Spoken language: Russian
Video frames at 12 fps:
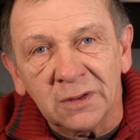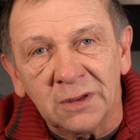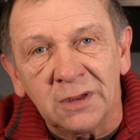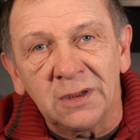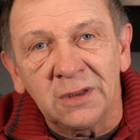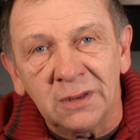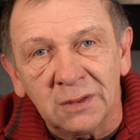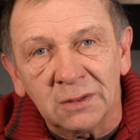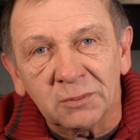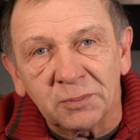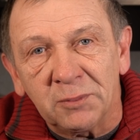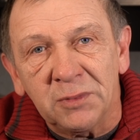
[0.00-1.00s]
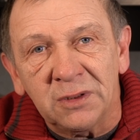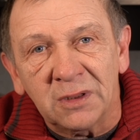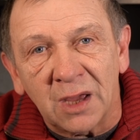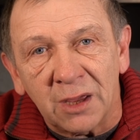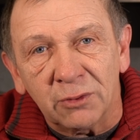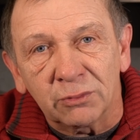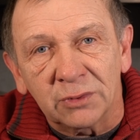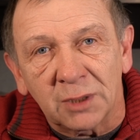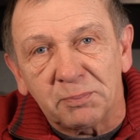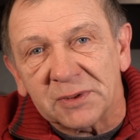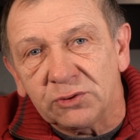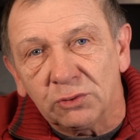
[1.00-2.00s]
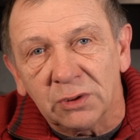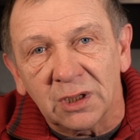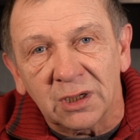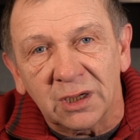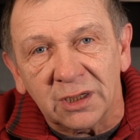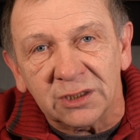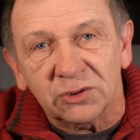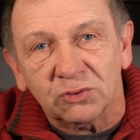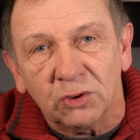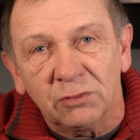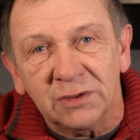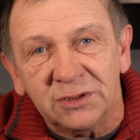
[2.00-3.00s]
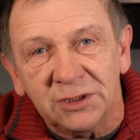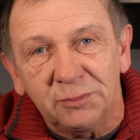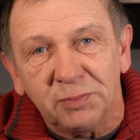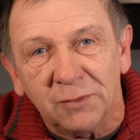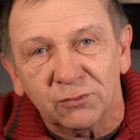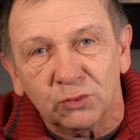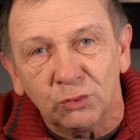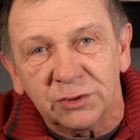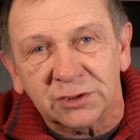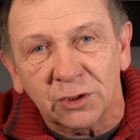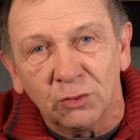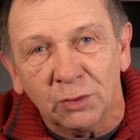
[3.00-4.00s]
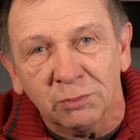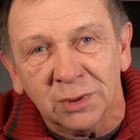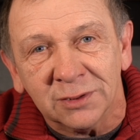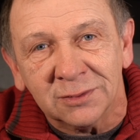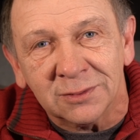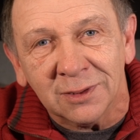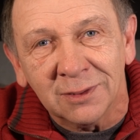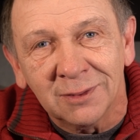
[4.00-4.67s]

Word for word: или поменяю на поселок городского типа в Тульской области.